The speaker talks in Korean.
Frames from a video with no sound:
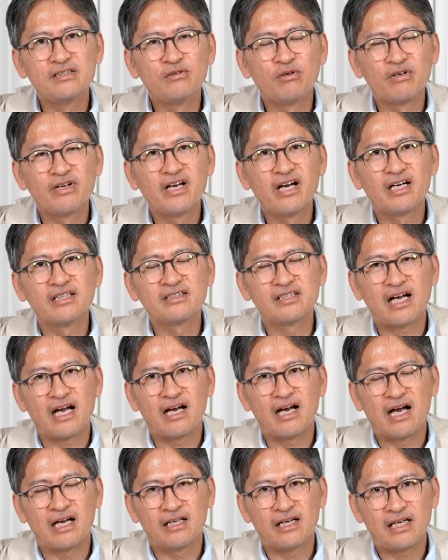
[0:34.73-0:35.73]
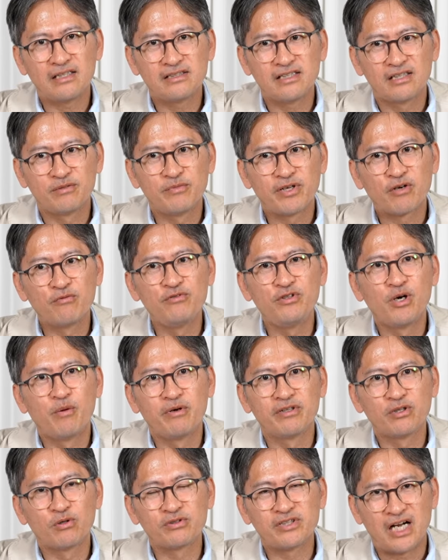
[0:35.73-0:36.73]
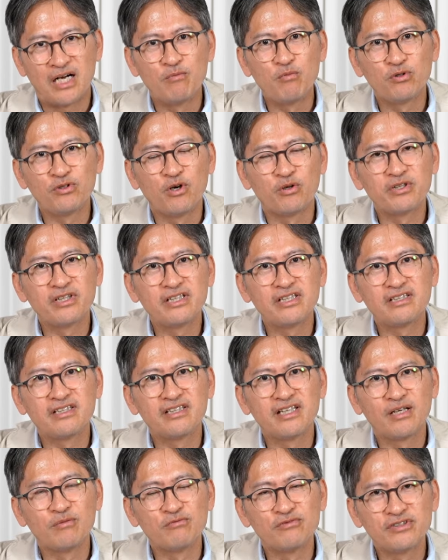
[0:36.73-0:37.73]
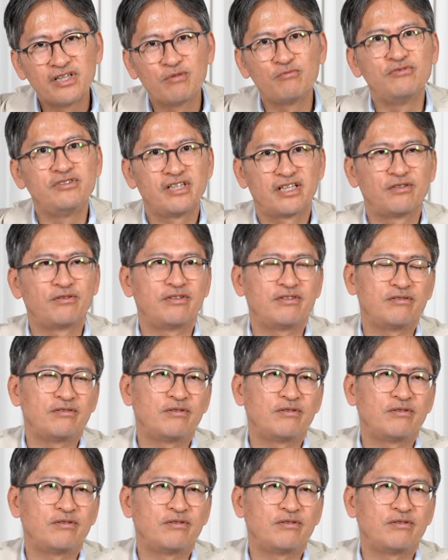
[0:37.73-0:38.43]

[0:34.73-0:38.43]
그걸 해야지 아, 하지 않으면 내가 위험하다고 잘못 여기기 때문에 문제가 되는